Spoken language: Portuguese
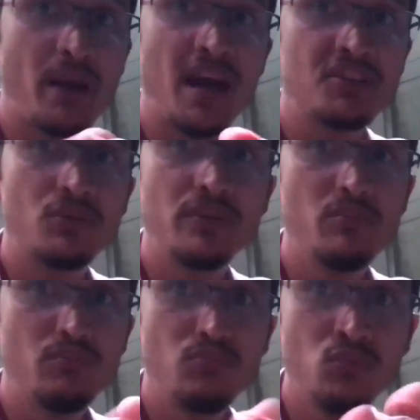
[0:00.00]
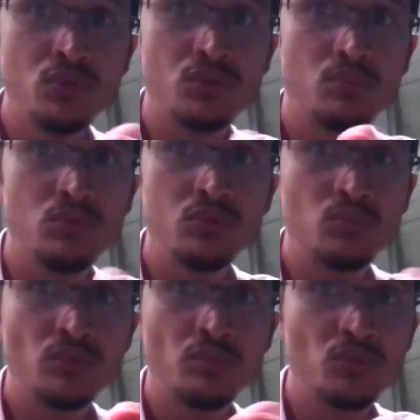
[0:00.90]
prático e muito,
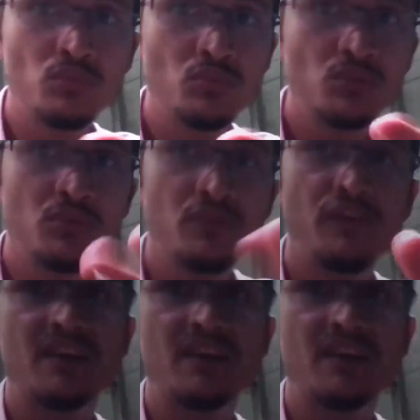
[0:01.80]
muito, muito, muito, muito, muito